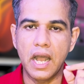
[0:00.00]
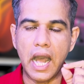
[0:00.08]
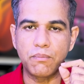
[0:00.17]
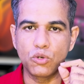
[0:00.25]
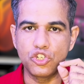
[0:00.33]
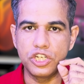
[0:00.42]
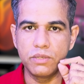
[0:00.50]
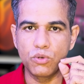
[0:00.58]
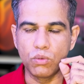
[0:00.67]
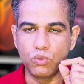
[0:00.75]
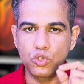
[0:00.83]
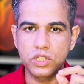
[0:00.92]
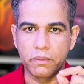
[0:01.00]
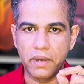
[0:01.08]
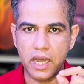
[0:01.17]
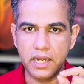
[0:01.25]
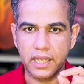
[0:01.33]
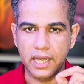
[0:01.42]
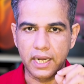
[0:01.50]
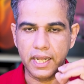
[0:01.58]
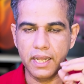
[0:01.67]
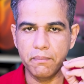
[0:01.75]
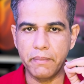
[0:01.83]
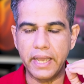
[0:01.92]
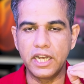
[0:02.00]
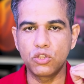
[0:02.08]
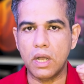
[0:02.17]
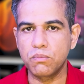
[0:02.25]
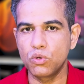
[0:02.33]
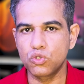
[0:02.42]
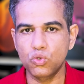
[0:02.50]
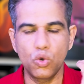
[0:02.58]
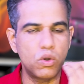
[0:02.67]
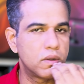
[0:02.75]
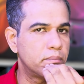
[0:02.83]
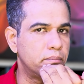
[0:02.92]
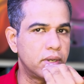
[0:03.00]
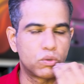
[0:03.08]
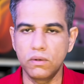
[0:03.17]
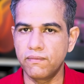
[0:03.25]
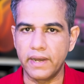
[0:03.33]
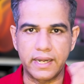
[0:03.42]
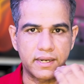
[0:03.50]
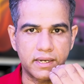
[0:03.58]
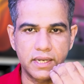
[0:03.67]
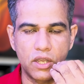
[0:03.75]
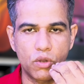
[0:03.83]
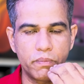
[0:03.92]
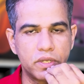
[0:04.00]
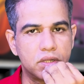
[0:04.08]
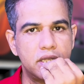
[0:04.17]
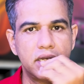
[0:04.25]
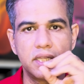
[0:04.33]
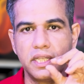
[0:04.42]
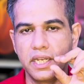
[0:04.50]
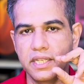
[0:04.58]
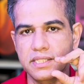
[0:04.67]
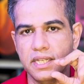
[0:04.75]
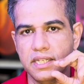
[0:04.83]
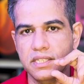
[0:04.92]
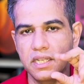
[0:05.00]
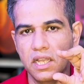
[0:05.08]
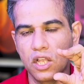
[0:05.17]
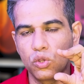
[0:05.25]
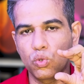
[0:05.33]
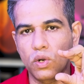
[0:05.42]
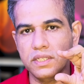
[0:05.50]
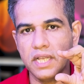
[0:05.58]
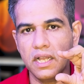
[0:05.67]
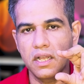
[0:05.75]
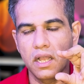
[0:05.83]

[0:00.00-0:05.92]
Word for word: आपको जीव को मुंह से बाहर निकालना है पहले तो आपको उसको बिल्कुल फ्लैट रखना है और फिर धीरे धीरे इस तरह से थोड़ा सा